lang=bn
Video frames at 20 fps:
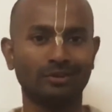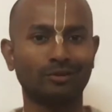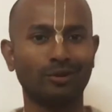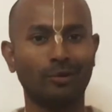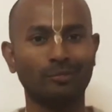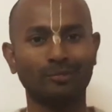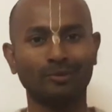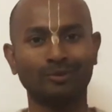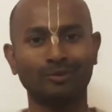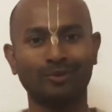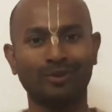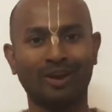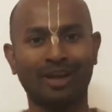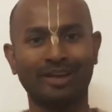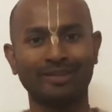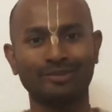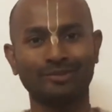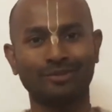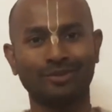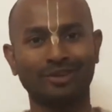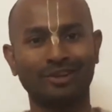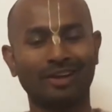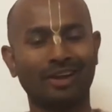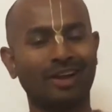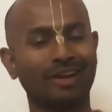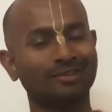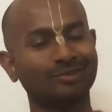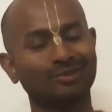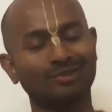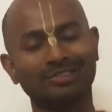তমগুণ কাজ করে
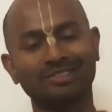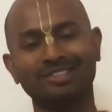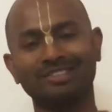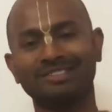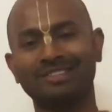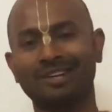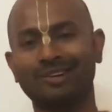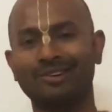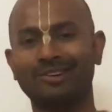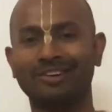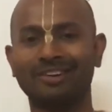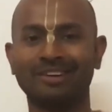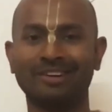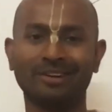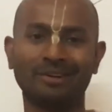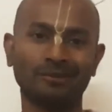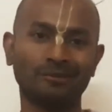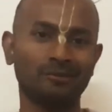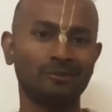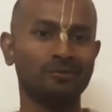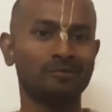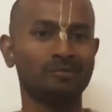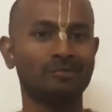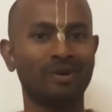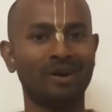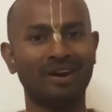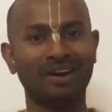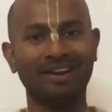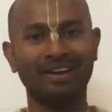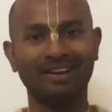কাজ করতে ইচ্ছা করে না ঘুম
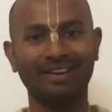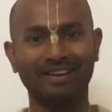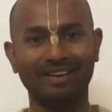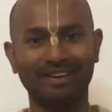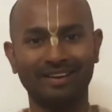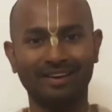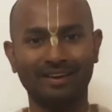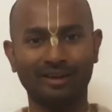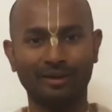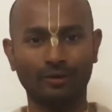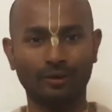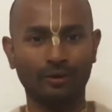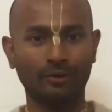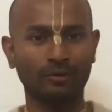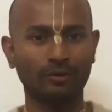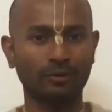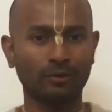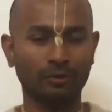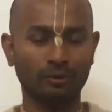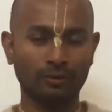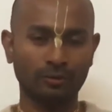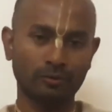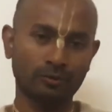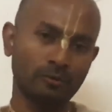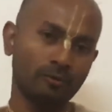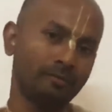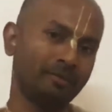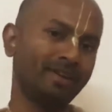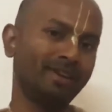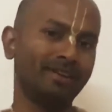পায় কখনো কখনো
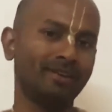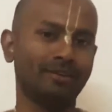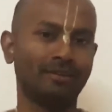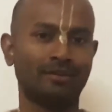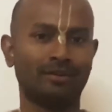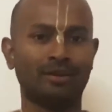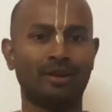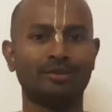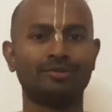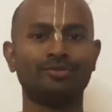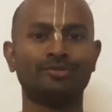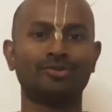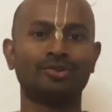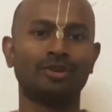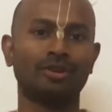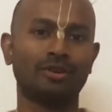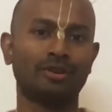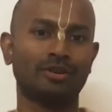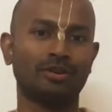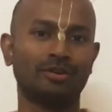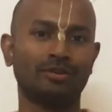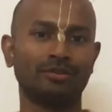খুবই রাজসিক